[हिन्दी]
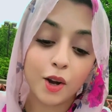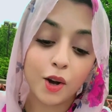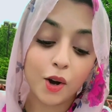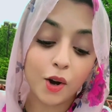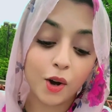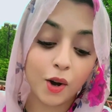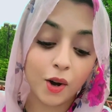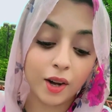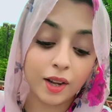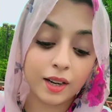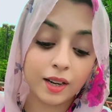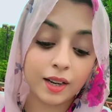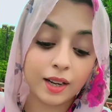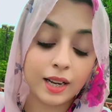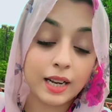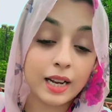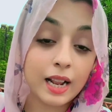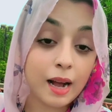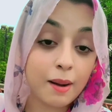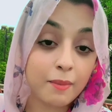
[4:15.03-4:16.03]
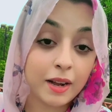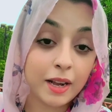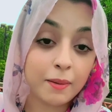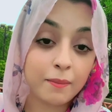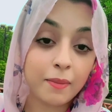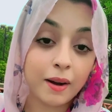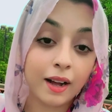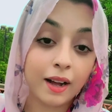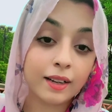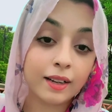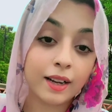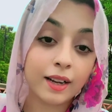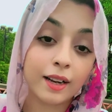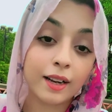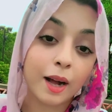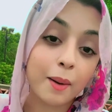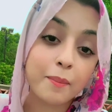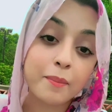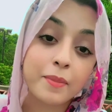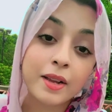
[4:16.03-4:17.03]
और इलामा इकबाल का
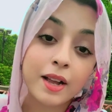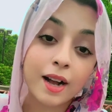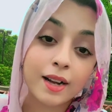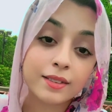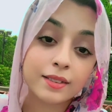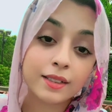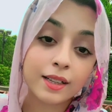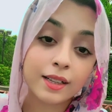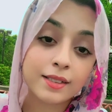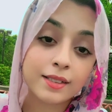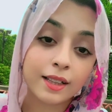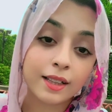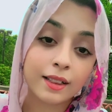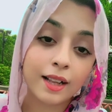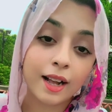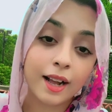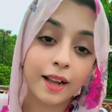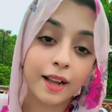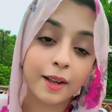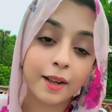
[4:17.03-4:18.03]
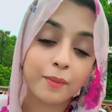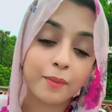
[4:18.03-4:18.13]
नाम भी आज तक ज़िंदा है